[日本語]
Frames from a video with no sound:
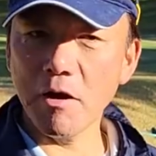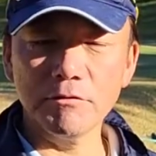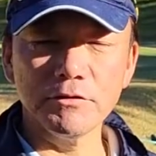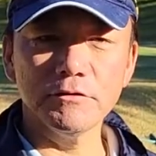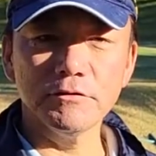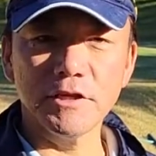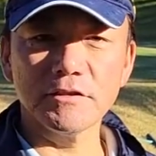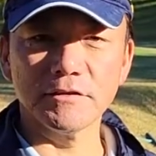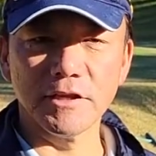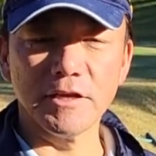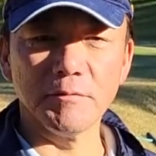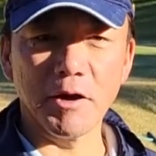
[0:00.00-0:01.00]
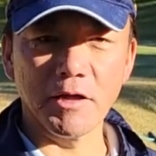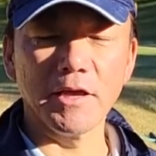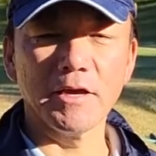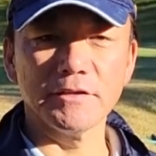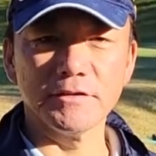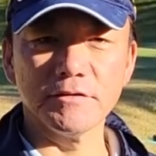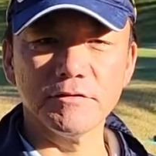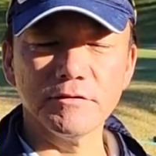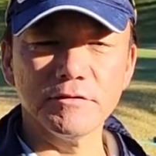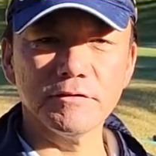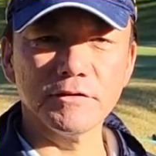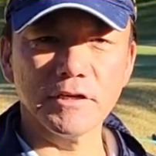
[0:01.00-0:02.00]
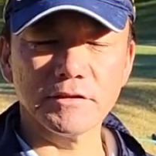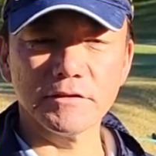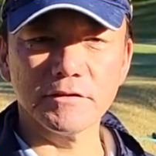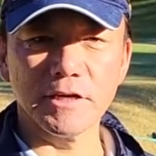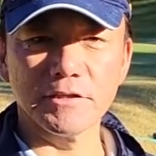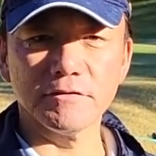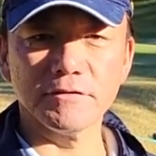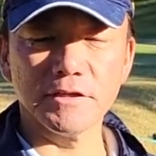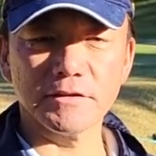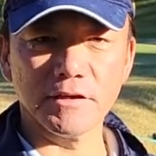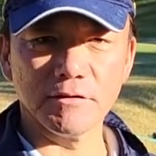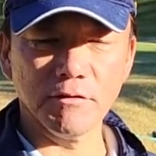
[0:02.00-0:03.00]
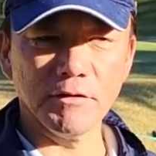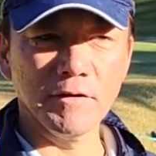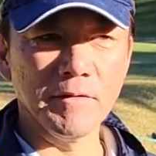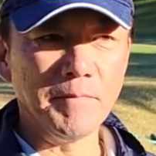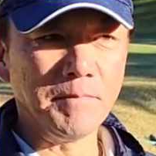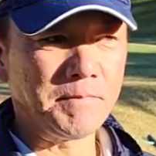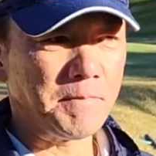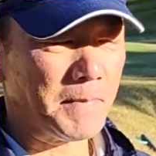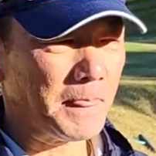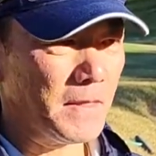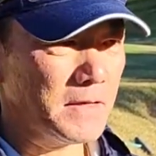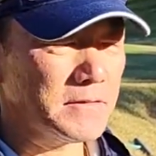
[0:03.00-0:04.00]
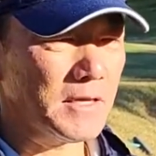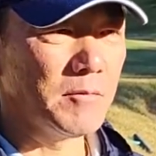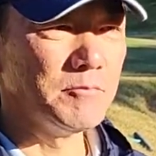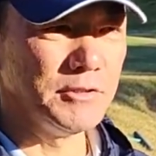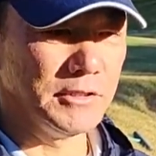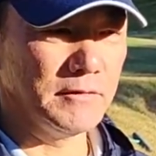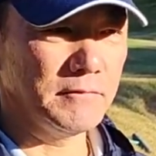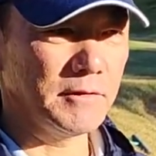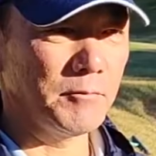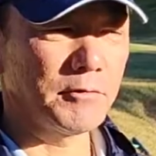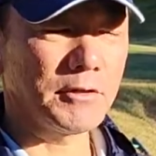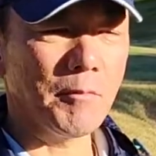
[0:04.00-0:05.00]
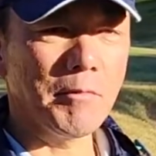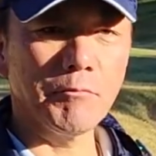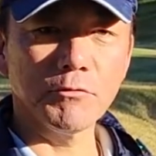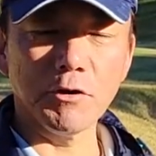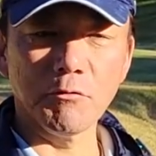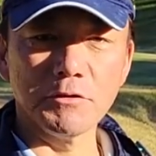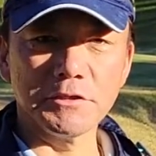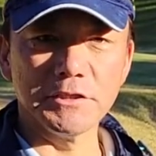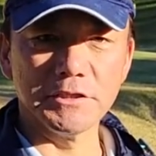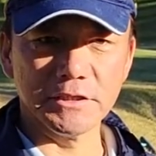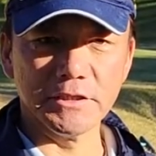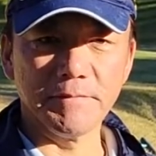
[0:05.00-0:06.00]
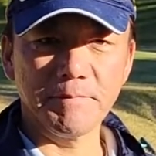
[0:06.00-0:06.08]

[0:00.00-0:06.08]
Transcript: 冬ですね今ね10月下旬ですけど寒いでも食べ物は美味しいし、